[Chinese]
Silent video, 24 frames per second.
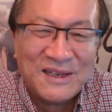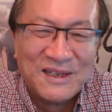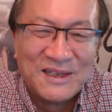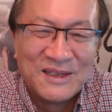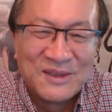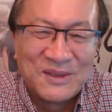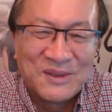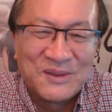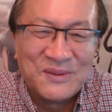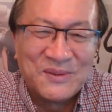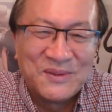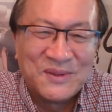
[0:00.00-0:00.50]

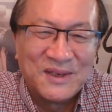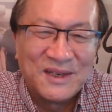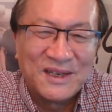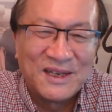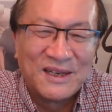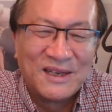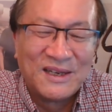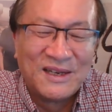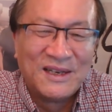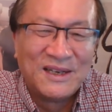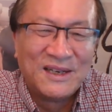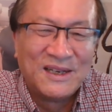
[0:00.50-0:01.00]
对不对？
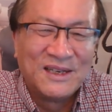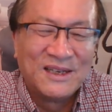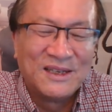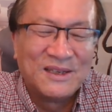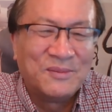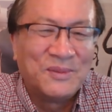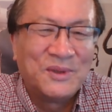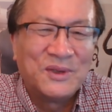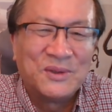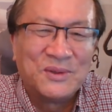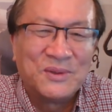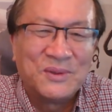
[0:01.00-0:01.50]

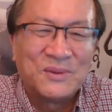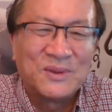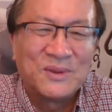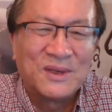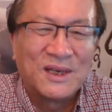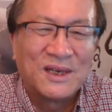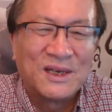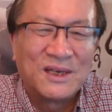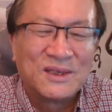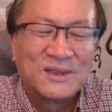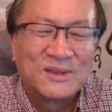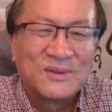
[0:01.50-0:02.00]
没有用了，
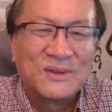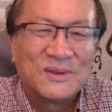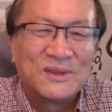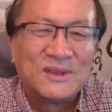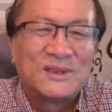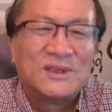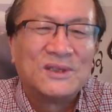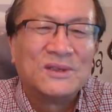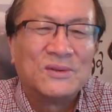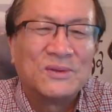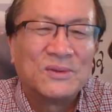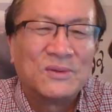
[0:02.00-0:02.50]
所以
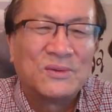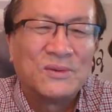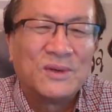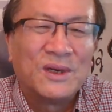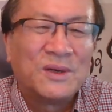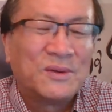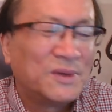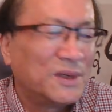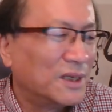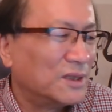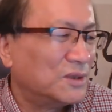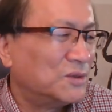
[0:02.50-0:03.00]
只有乖
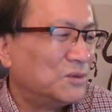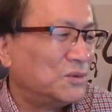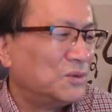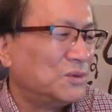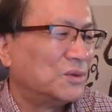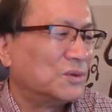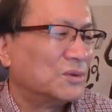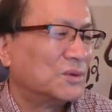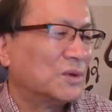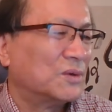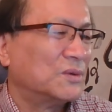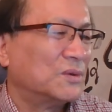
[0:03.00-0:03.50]
乖的举
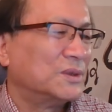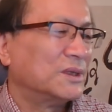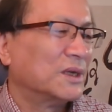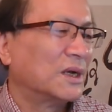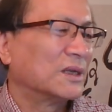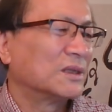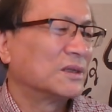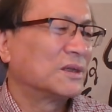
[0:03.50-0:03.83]
手投降。